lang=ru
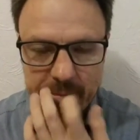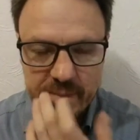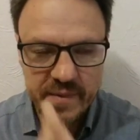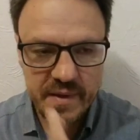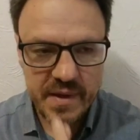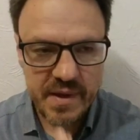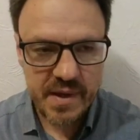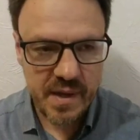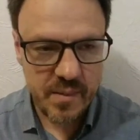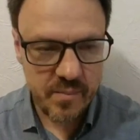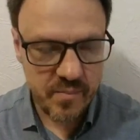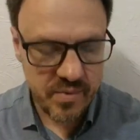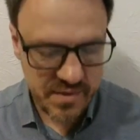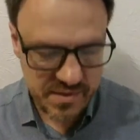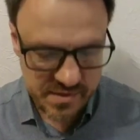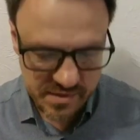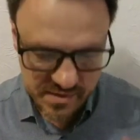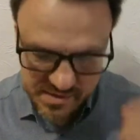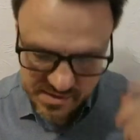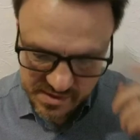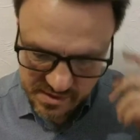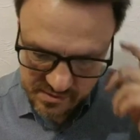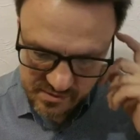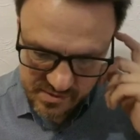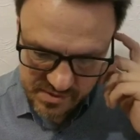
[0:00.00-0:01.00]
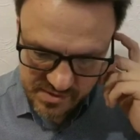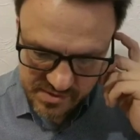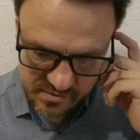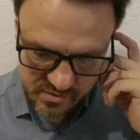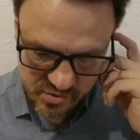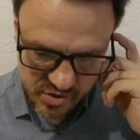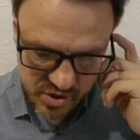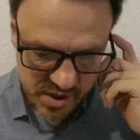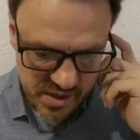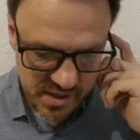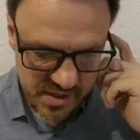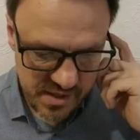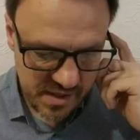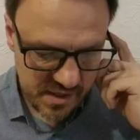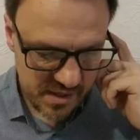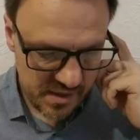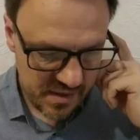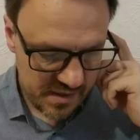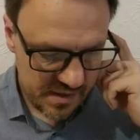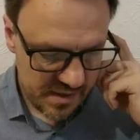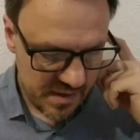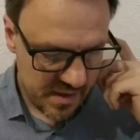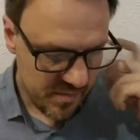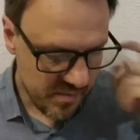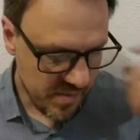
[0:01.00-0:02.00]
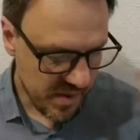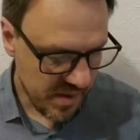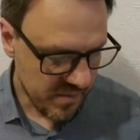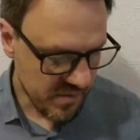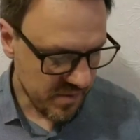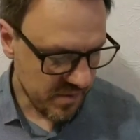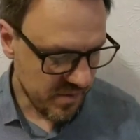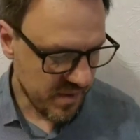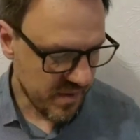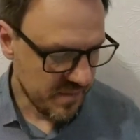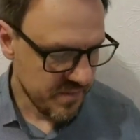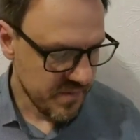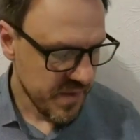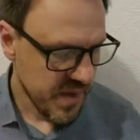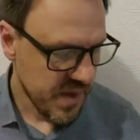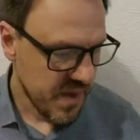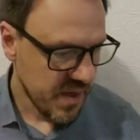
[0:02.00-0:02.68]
да, апостольского служения Павлова.